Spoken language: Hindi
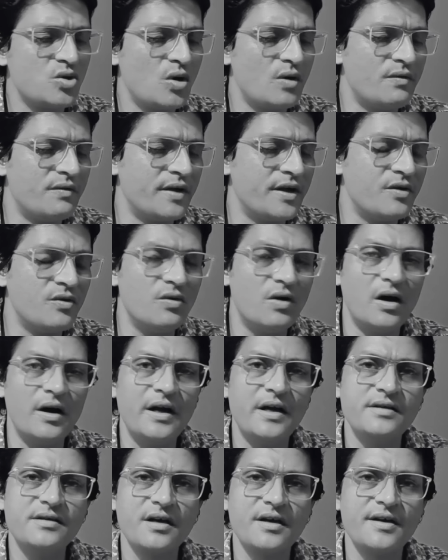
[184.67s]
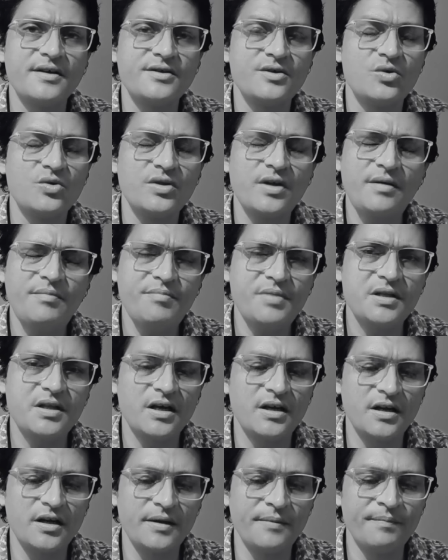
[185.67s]
से सॉल्व नहीं हुआ ऐसा कैसे होता है
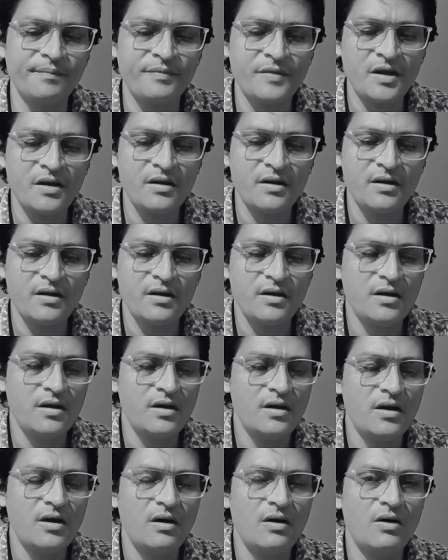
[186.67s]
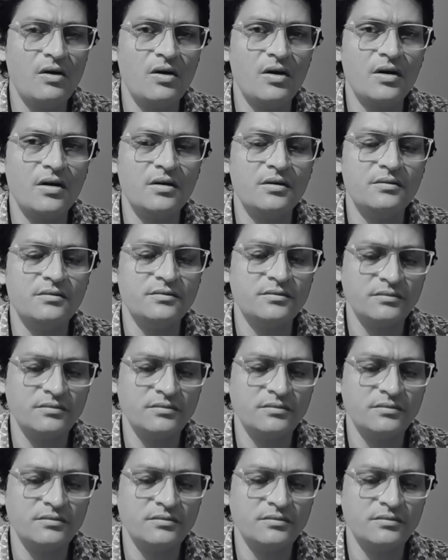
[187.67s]
पता नहीं और